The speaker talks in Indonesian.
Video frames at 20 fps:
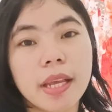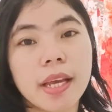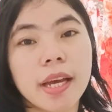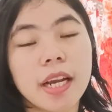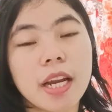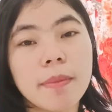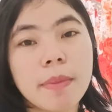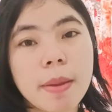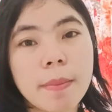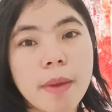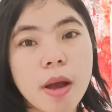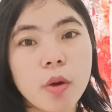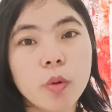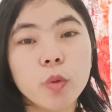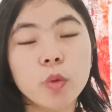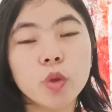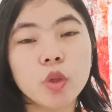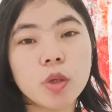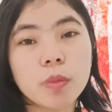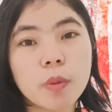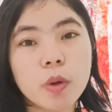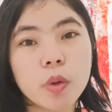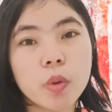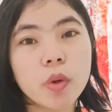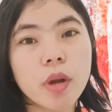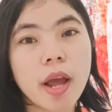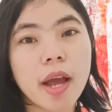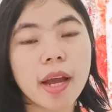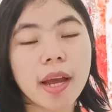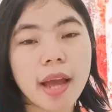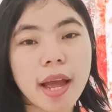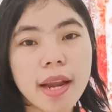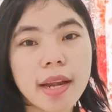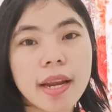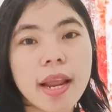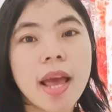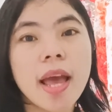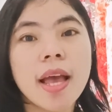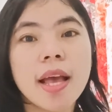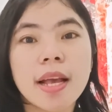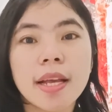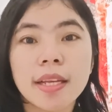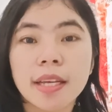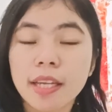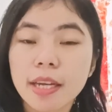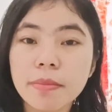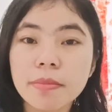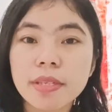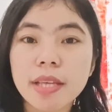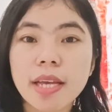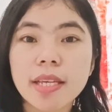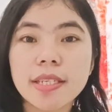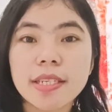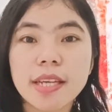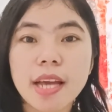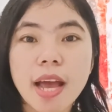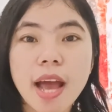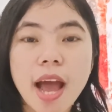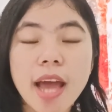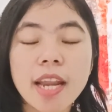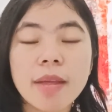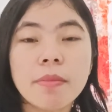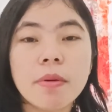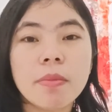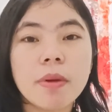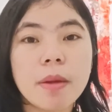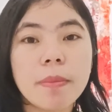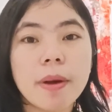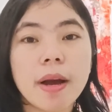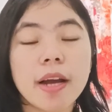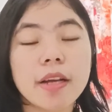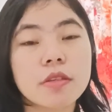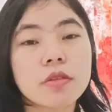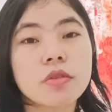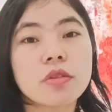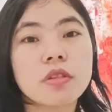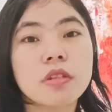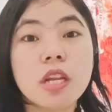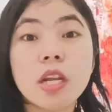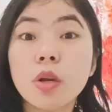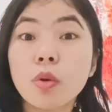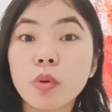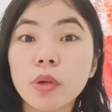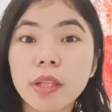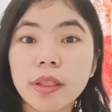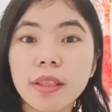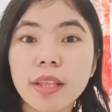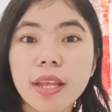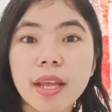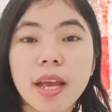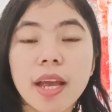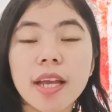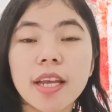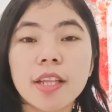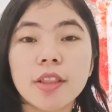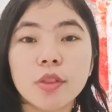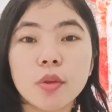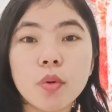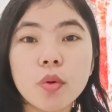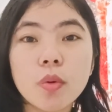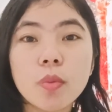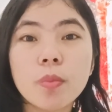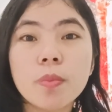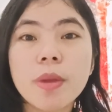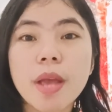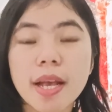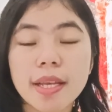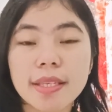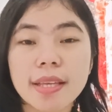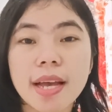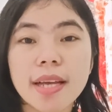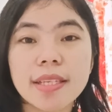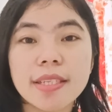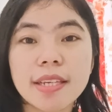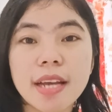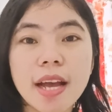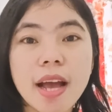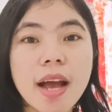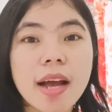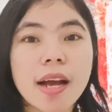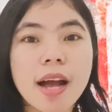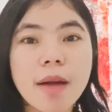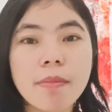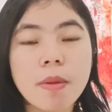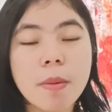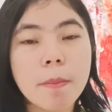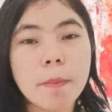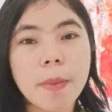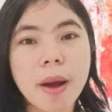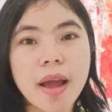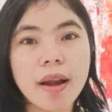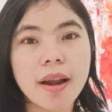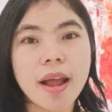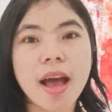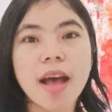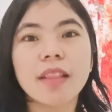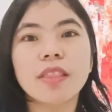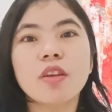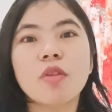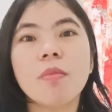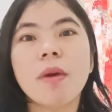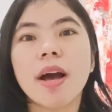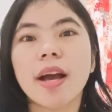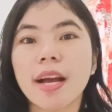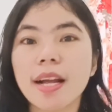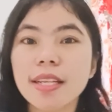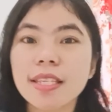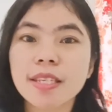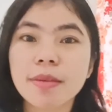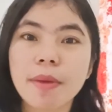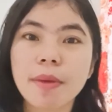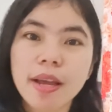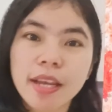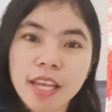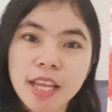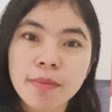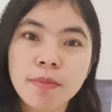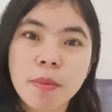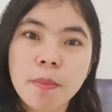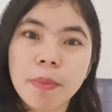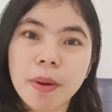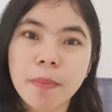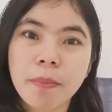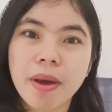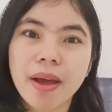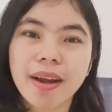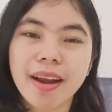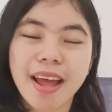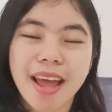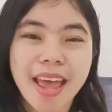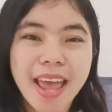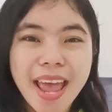Karena memang untuk menggunakan krim saja ada beberapa kasus di kulitnya itu biasa aja nggak mempan atau bahkan semakin memperparah.